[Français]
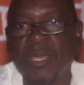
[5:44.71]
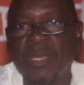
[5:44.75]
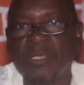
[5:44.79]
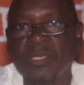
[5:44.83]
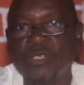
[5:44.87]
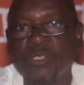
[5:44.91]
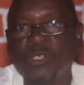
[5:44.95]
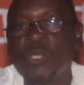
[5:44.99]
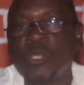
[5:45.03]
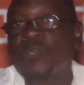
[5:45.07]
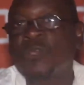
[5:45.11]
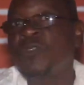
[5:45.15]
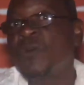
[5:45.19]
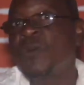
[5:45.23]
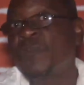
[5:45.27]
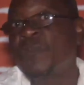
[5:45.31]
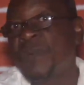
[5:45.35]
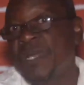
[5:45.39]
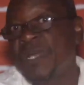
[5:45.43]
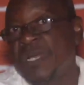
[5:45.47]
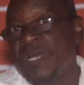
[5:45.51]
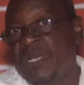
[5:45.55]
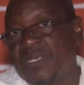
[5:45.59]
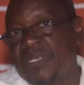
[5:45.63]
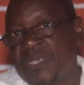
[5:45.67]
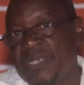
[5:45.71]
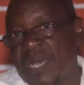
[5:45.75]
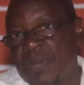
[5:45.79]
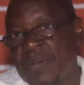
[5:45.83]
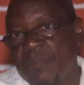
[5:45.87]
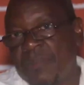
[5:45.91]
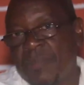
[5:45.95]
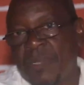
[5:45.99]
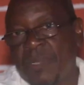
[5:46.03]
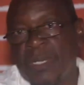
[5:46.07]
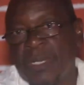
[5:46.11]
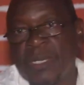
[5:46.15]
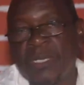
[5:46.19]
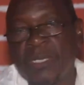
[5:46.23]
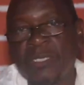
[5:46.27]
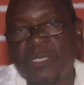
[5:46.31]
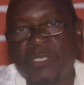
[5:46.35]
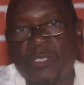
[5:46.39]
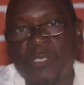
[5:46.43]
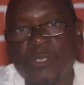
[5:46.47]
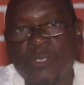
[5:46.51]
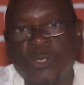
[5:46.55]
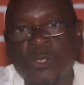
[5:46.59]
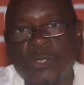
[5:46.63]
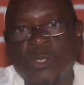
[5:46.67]
ceux qui ont pris les armes,
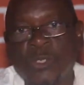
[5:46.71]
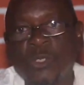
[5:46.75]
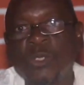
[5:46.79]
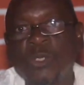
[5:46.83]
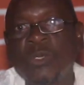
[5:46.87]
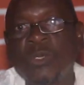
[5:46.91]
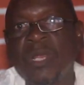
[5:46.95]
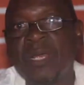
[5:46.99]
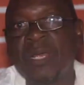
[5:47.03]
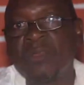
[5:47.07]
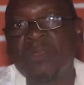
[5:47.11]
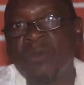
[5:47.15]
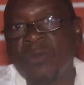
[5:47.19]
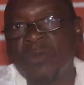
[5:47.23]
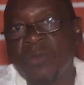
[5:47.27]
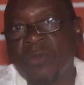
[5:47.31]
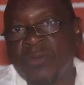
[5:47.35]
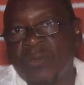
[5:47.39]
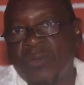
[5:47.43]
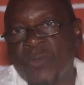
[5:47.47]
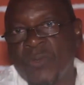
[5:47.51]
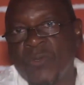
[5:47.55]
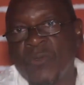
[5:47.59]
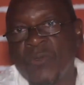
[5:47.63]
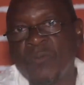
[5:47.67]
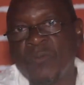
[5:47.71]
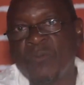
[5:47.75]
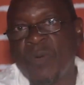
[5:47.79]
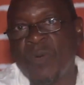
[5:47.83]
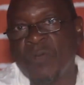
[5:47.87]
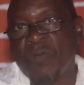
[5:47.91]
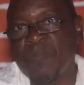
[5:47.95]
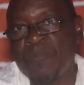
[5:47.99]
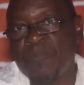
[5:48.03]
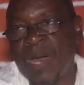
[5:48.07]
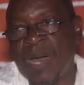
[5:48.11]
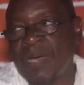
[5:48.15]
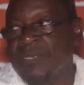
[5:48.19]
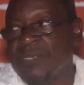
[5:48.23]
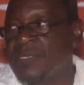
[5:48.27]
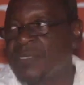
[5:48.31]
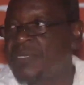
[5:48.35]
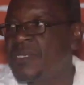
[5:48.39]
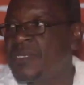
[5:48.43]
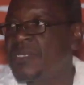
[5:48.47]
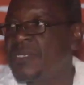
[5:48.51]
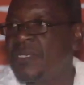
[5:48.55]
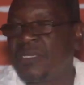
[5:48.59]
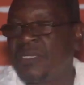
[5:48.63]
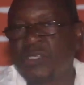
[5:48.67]
ce sont ceux-là, donc une bonne partie,